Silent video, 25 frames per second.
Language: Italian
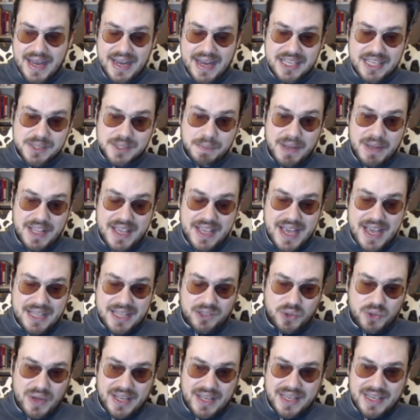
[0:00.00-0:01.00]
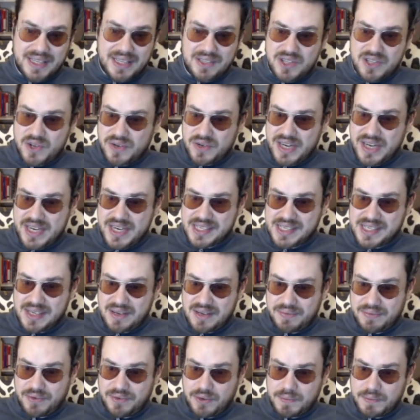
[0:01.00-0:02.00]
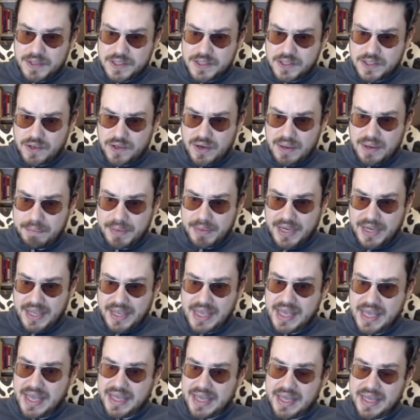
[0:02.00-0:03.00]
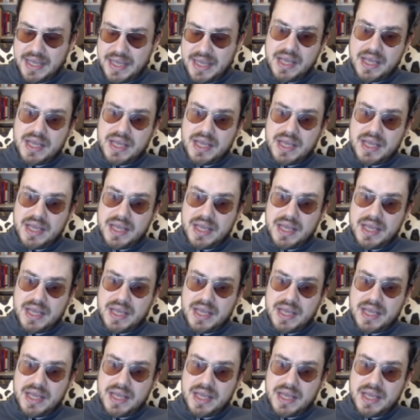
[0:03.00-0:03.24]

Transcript: e l'ha sbagliato anche Dionisi la formazione perché